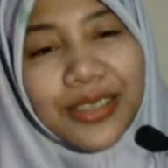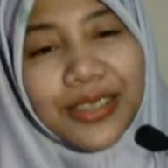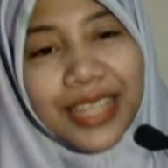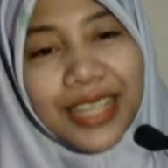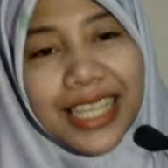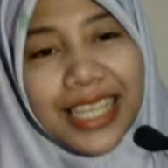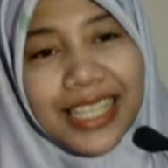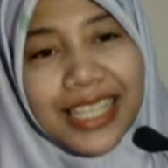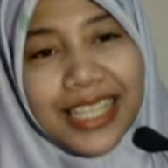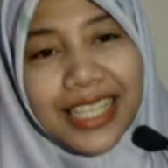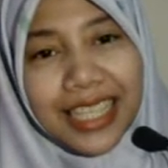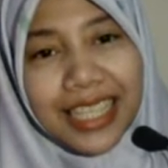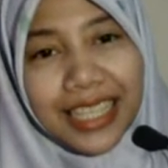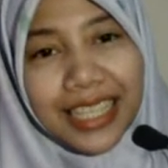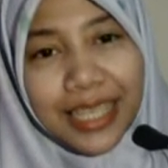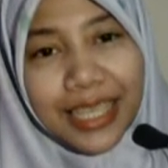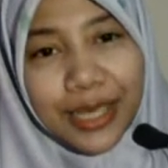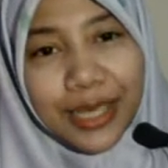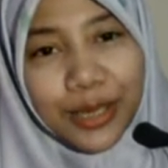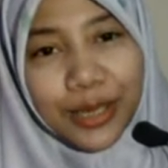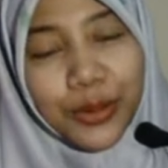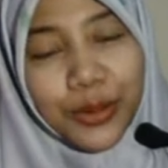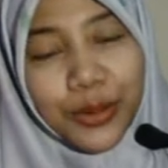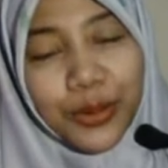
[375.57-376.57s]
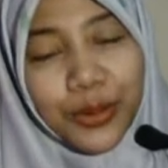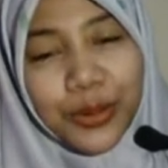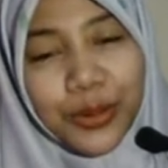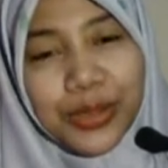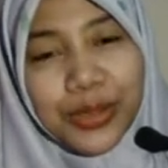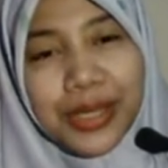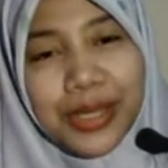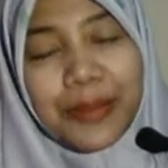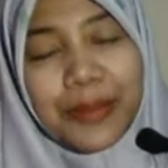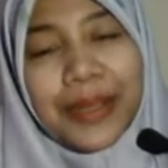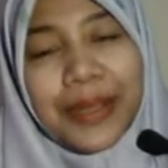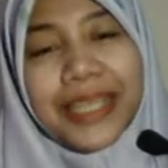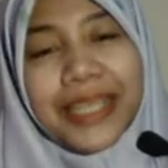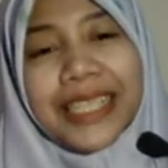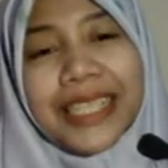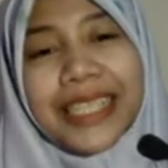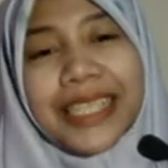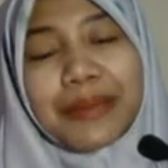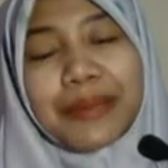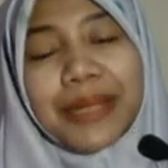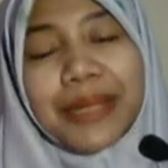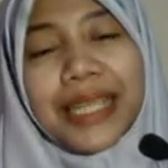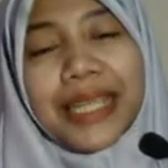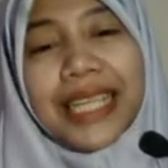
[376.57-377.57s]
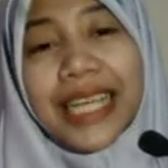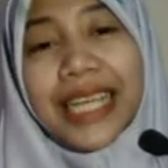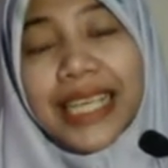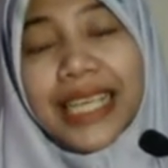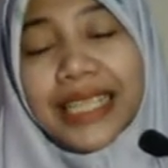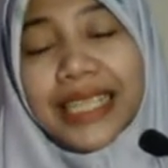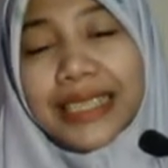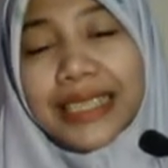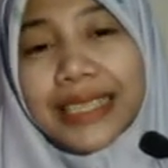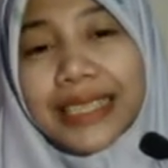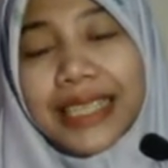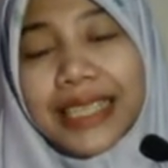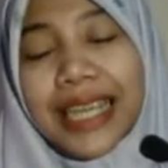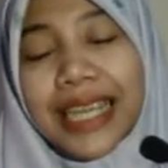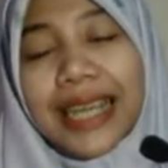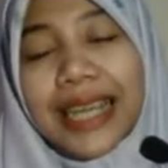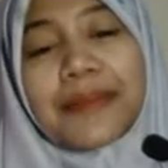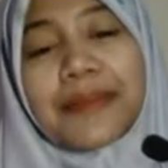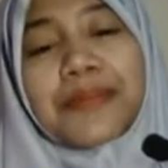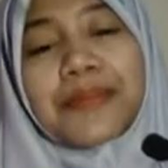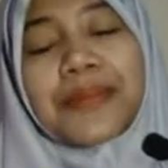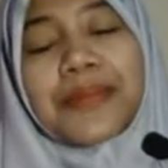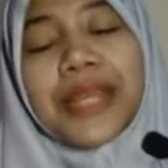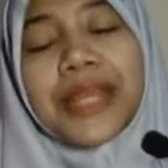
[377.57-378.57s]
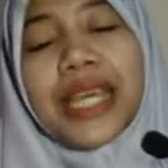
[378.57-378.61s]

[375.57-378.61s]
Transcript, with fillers: rotasi tertentu sama dengan matahari ya.